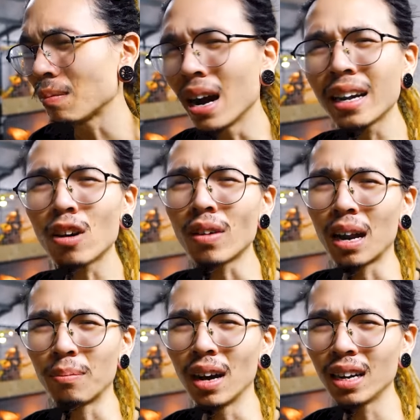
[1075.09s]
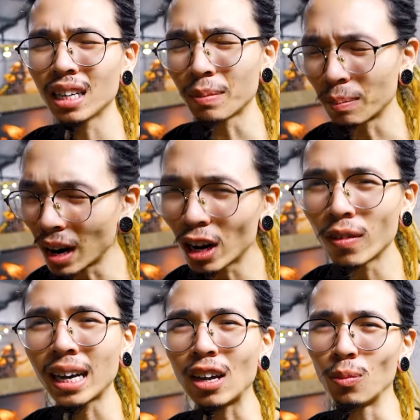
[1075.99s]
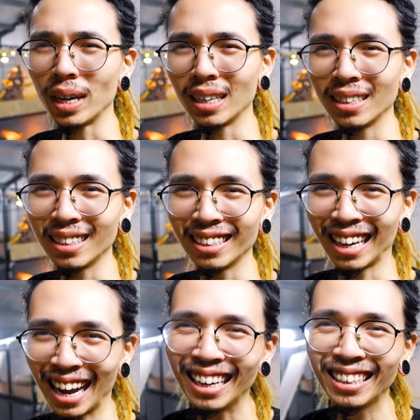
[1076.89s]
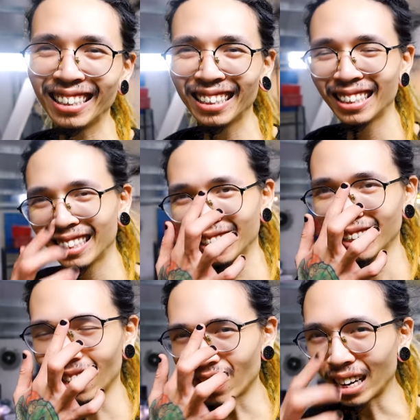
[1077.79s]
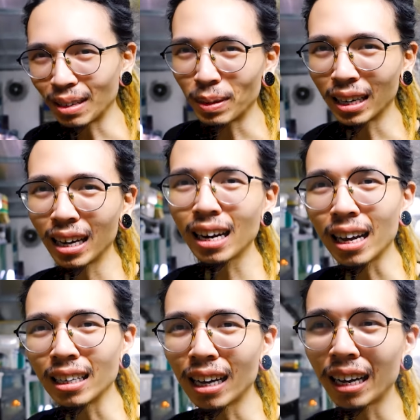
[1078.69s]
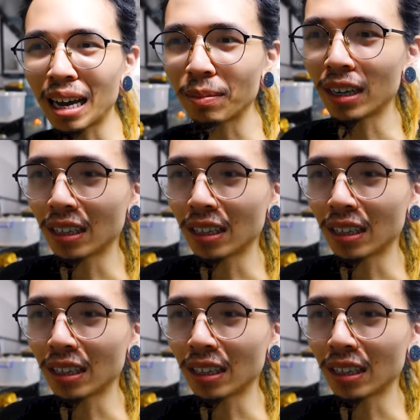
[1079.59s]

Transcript: mới, thì không phải là mới nhưng mà mới đối với kênh của mình. Con này thì mình nghĩ là những anh